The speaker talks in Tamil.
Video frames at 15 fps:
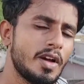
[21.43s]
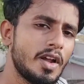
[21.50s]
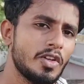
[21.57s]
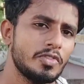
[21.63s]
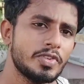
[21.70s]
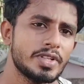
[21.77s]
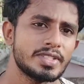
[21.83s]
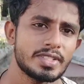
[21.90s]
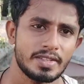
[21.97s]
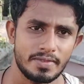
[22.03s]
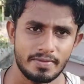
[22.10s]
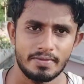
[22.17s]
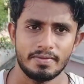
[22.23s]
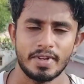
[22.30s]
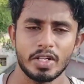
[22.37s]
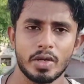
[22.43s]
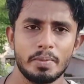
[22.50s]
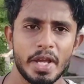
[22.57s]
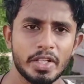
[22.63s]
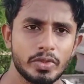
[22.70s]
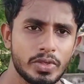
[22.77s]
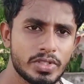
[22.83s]
ஹலோ ஃப்ரெண்ட்ஸ் வெல்கம்
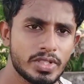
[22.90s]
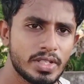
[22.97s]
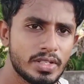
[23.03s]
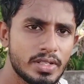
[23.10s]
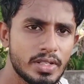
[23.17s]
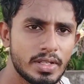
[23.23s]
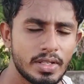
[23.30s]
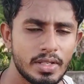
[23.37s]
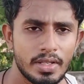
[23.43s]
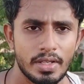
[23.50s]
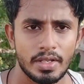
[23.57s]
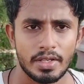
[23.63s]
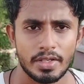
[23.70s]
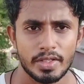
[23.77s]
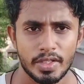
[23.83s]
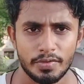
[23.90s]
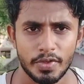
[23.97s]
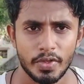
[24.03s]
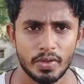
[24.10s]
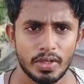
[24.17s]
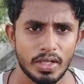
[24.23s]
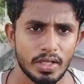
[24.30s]
பேக் டு அவர் சேனல் இந்த
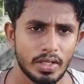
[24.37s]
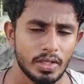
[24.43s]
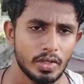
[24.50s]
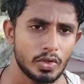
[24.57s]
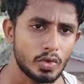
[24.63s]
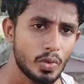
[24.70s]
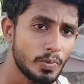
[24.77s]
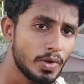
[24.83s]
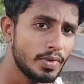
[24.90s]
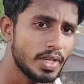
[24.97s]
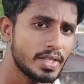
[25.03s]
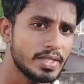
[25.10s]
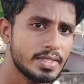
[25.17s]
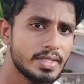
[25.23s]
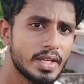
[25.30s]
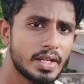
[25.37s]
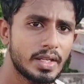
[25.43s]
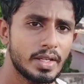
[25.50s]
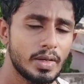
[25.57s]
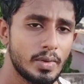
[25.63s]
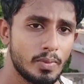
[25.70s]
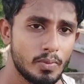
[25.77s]
வீடியோவில் ரொம்பவே ஈஸியான
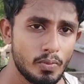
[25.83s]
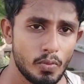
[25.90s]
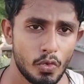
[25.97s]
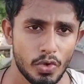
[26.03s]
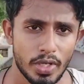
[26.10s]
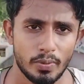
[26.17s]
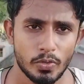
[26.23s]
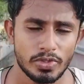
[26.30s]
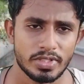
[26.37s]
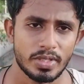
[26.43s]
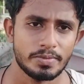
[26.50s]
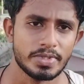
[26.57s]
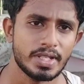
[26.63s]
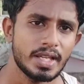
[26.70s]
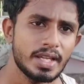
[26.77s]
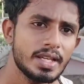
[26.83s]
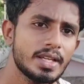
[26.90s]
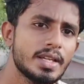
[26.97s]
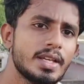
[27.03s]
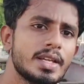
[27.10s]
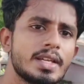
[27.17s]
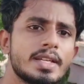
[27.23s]
பூனை மூணு ஸ்டெப்ஸில்
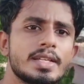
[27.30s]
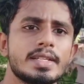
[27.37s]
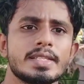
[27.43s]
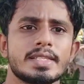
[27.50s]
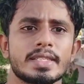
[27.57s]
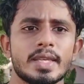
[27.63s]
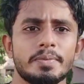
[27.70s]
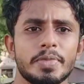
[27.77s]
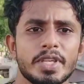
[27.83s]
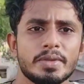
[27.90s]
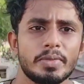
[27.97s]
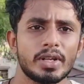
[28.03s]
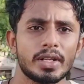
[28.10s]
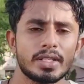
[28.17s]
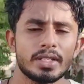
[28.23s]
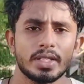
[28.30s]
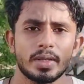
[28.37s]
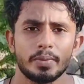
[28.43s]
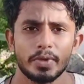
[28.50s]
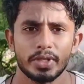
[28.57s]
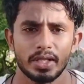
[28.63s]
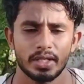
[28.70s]
ஸ்கிப்பிங் பண்ணுறது
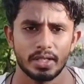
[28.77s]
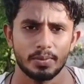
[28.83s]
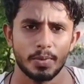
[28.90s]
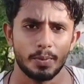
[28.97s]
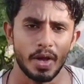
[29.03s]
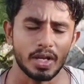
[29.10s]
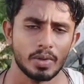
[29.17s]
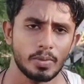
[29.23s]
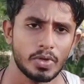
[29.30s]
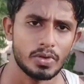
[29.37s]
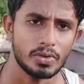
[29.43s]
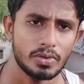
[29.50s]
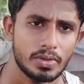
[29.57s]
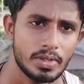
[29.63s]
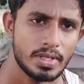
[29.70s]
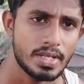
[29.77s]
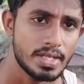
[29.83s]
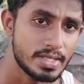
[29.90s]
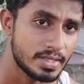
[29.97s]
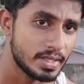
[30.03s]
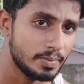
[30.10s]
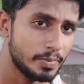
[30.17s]
எப்படி தான் நம்ம பார்க்க போகிறோம்
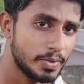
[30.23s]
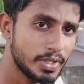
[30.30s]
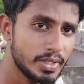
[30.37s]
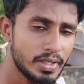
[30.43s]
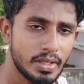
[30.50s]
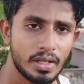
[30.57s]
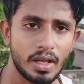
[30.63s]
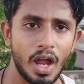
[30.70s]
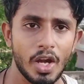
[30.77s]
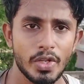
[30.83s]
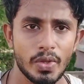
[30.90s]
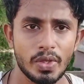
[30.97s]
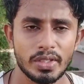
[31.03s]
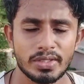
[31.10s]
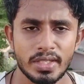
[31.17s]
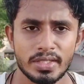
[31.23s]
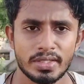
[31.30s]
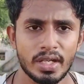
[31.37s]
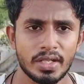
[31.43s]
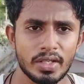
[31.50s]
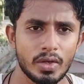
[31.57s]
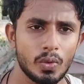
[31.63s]
ஸ்கிப்பிங் கார்டியோ
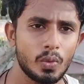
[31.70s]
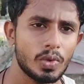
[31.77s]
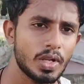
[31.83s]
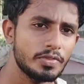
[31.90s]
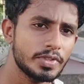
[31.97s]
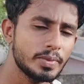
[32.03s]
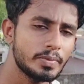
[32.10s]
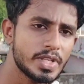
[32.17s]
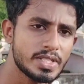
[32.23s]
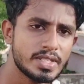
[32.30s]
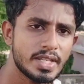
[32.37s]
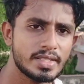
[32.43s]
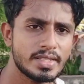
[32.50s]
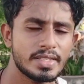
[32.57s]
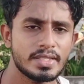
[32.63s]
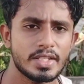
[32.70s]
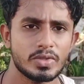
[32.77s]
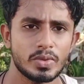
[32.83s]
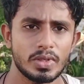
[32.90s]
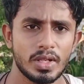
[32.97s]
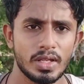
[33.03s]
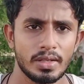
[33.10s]
எக்ஸசைஸ்க்கான ஒன் ஆஃப் தி பெஸ்ட் எக்ஸசைஸ்னே
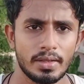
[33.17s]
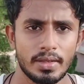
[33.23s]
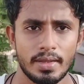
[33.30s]
சொல்லலாம்